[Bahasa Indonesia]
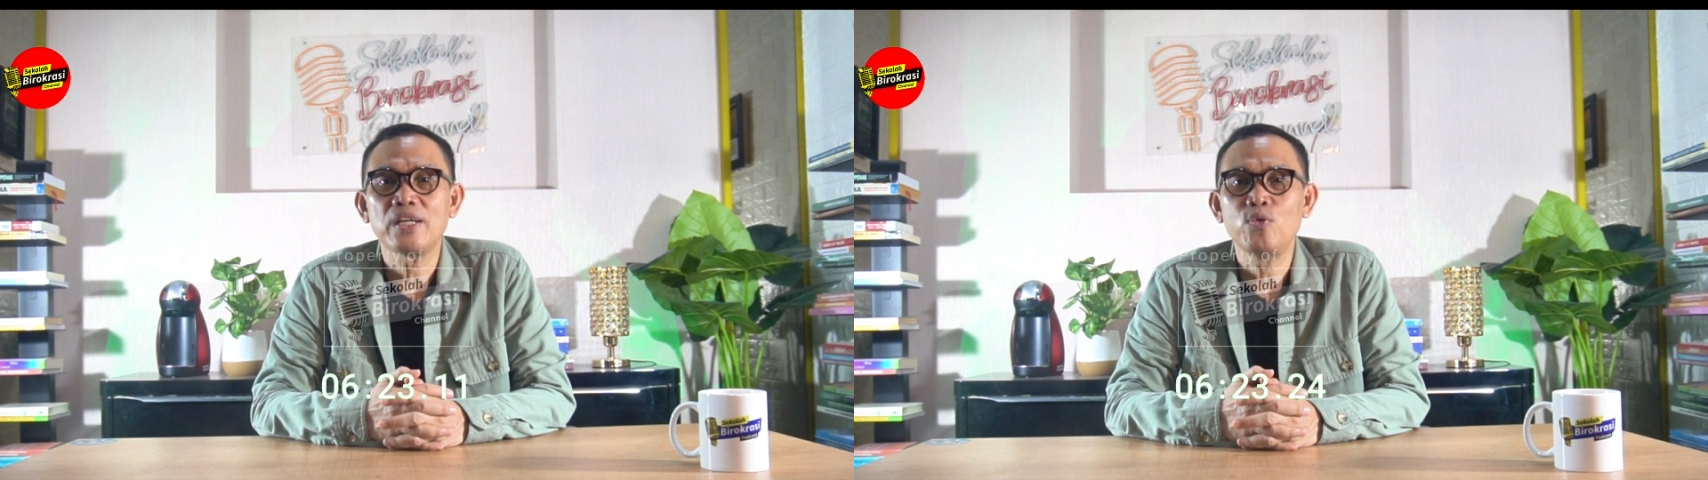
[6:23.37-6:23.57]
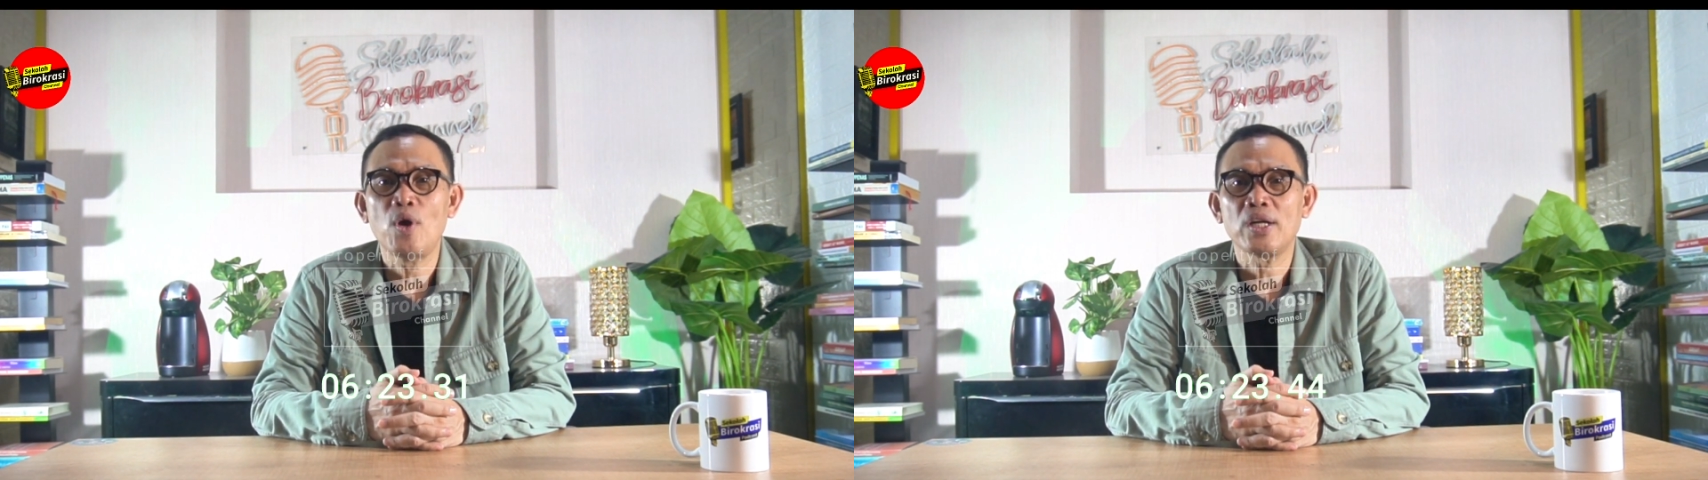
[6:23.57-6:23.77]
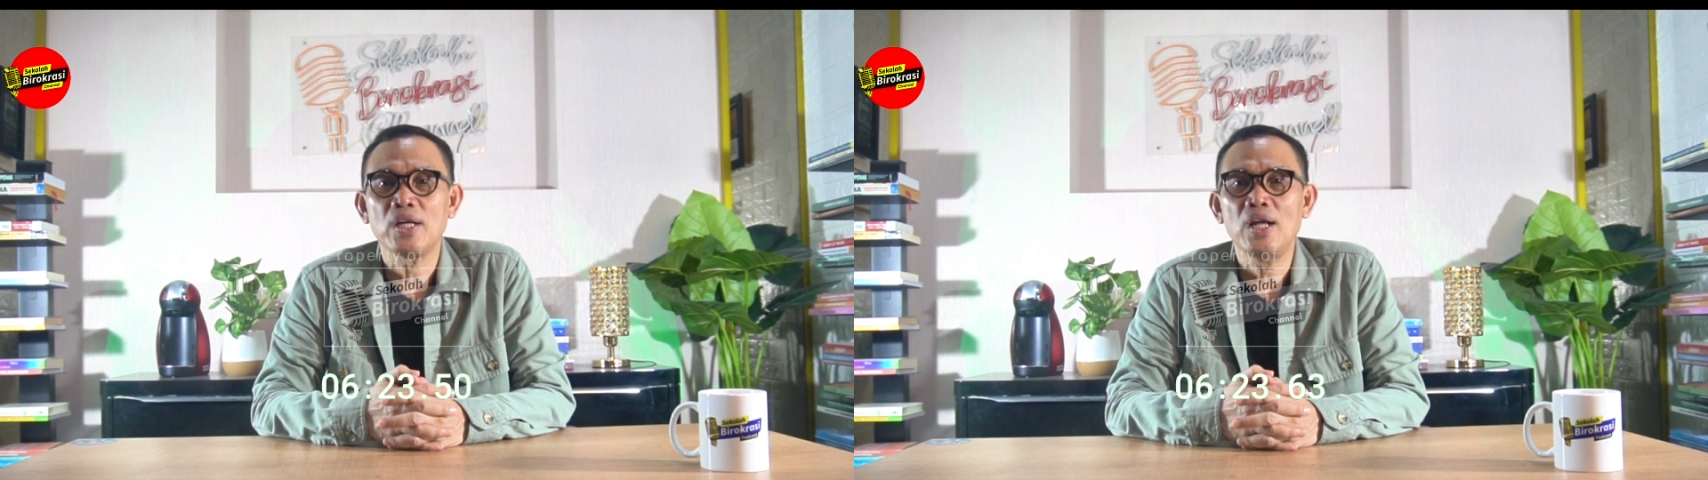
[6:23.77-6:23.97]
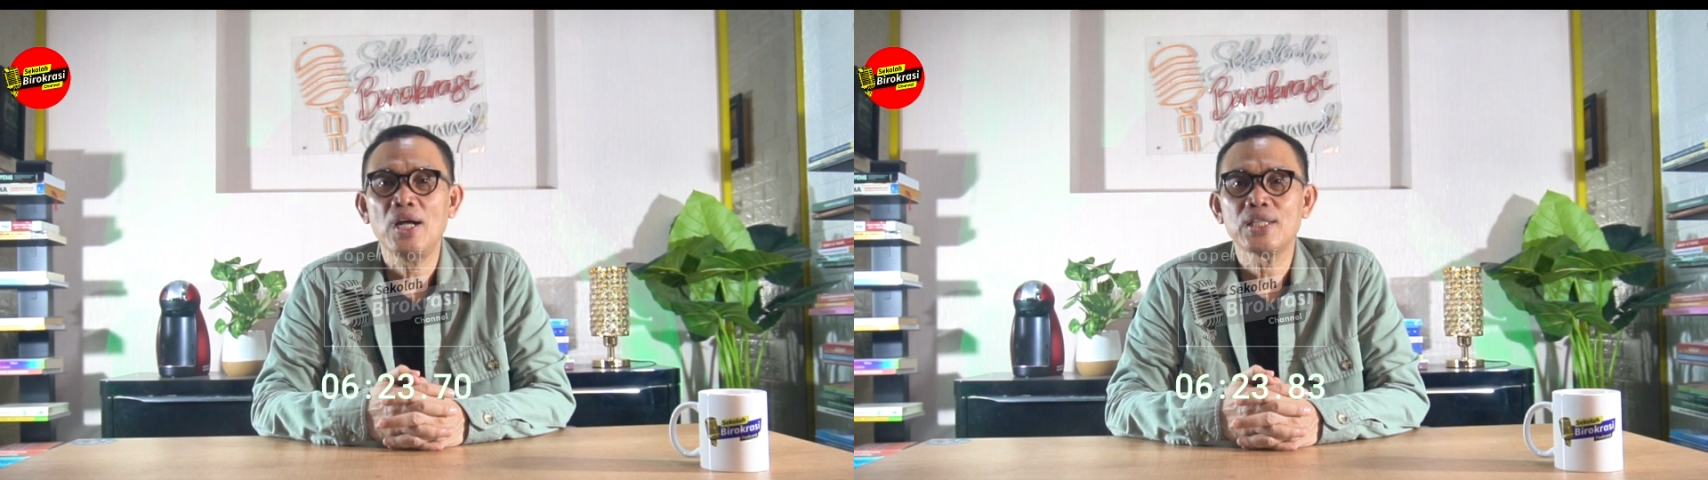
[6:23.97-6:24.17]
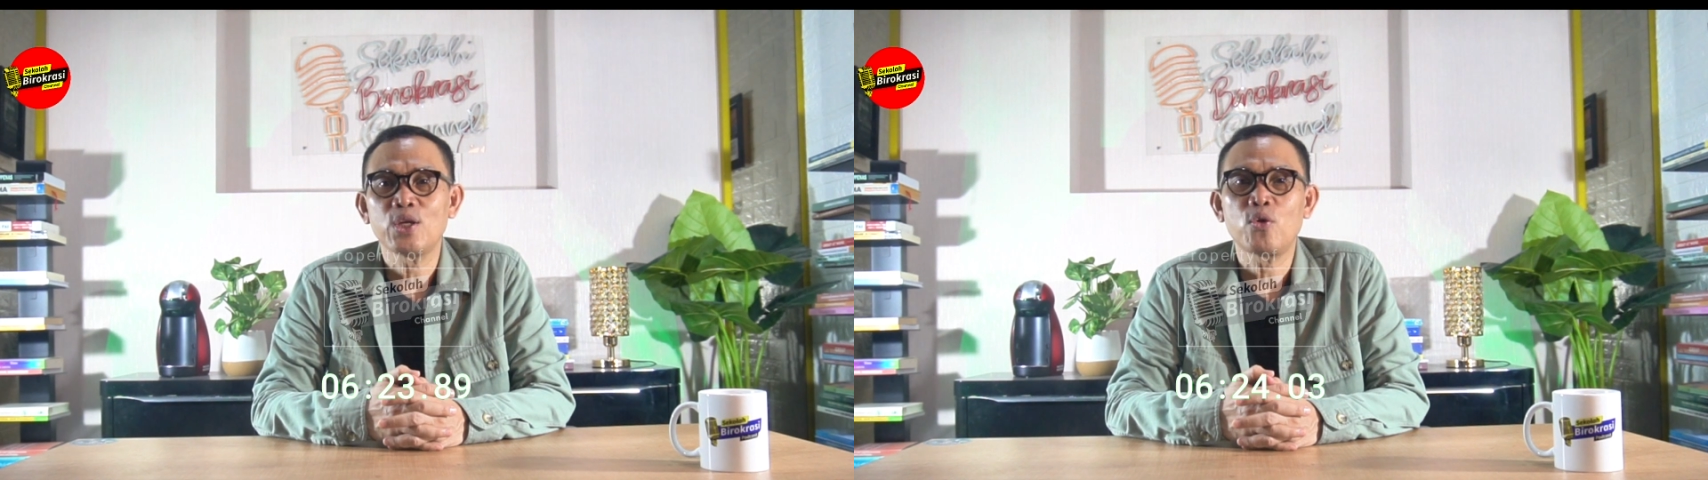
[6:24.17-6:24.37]

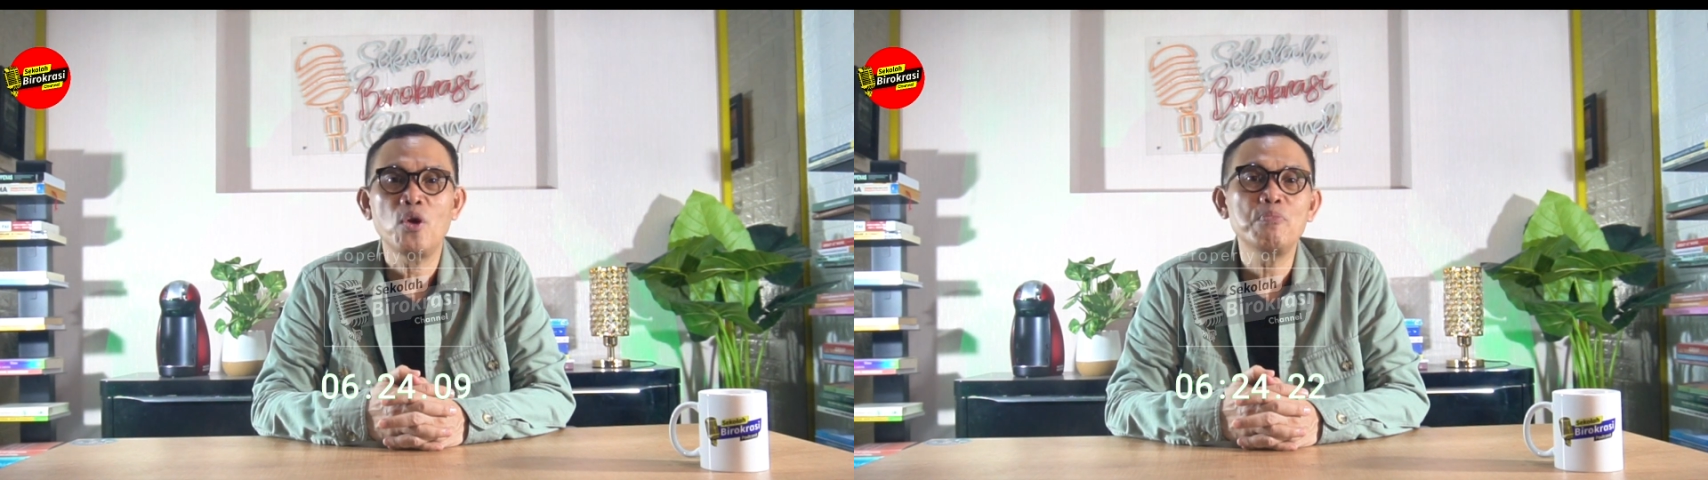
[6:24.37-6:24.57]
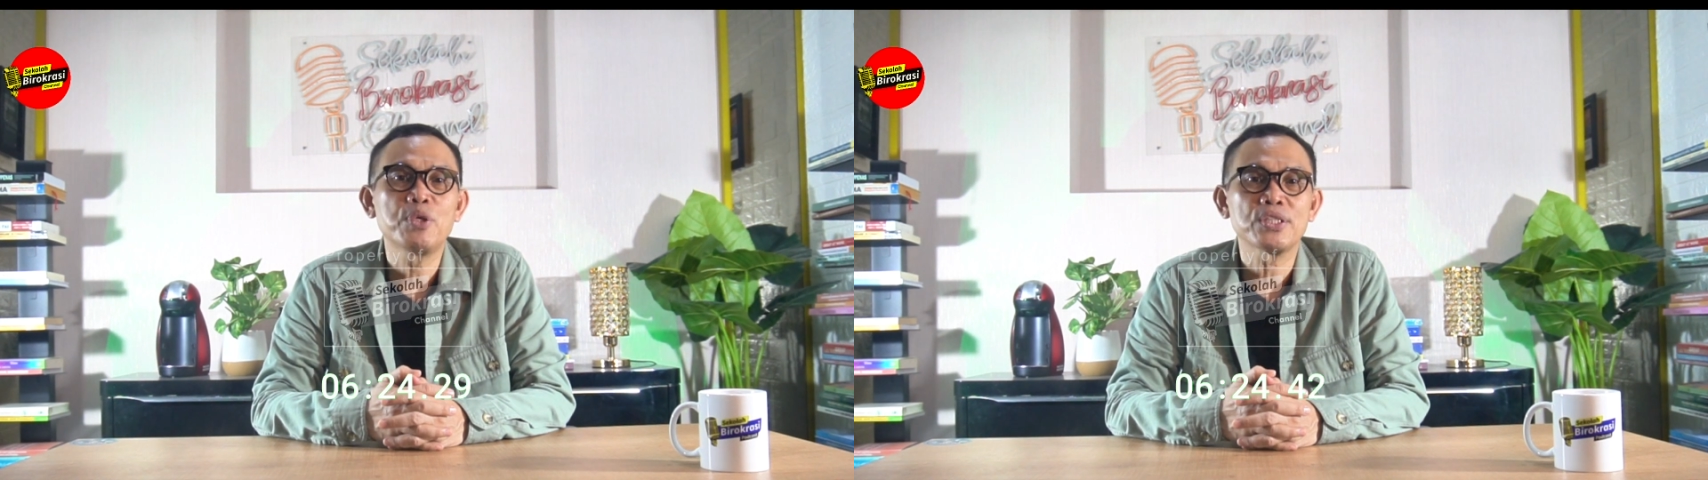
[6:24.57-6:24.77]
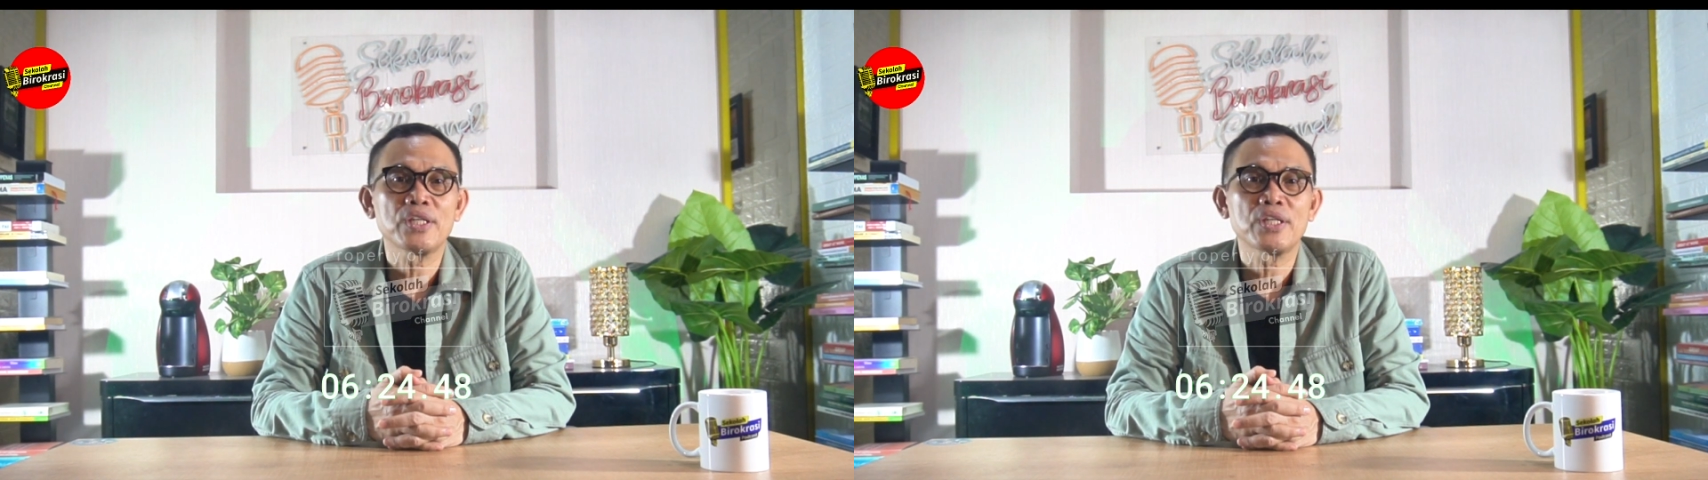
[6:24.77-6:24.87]
keluarga atau kelompok